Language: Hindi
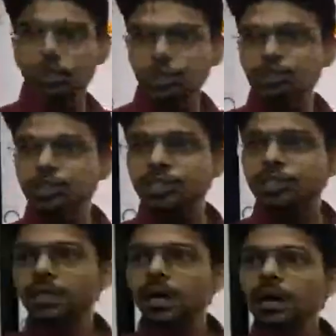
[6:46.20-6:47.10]
इस
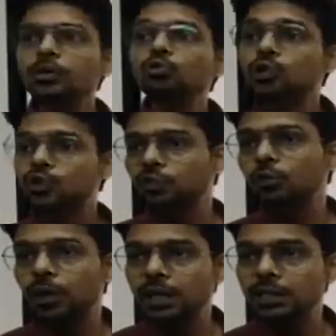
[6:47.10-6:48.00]
चीज से क्या
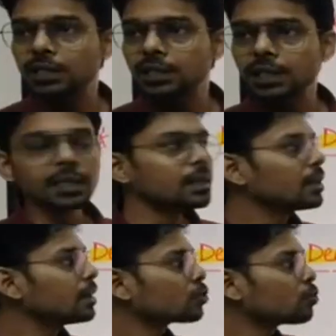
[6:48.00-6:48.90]
यूजफुल बना सकता है
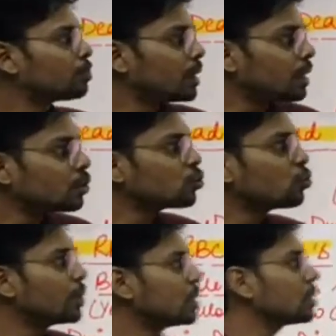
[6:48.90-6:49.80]
तो
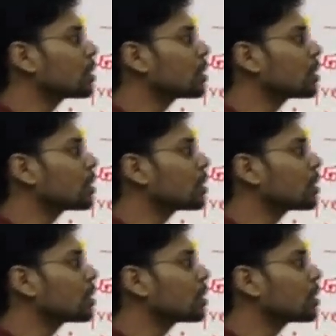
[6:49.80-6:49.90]
बिलीरुबिन